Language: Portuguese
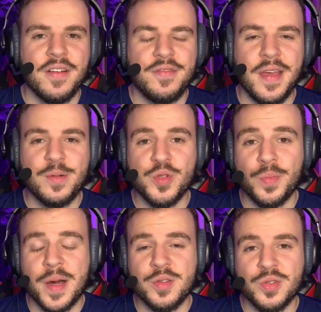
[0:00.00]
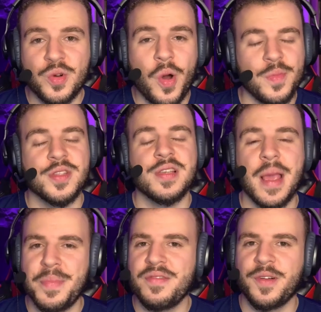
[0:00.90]
ver os humanos como
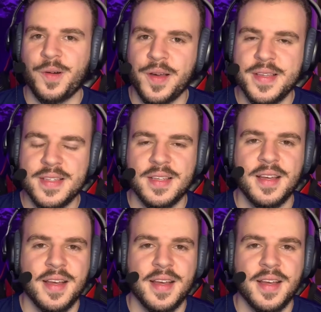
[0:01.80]
sempre vilões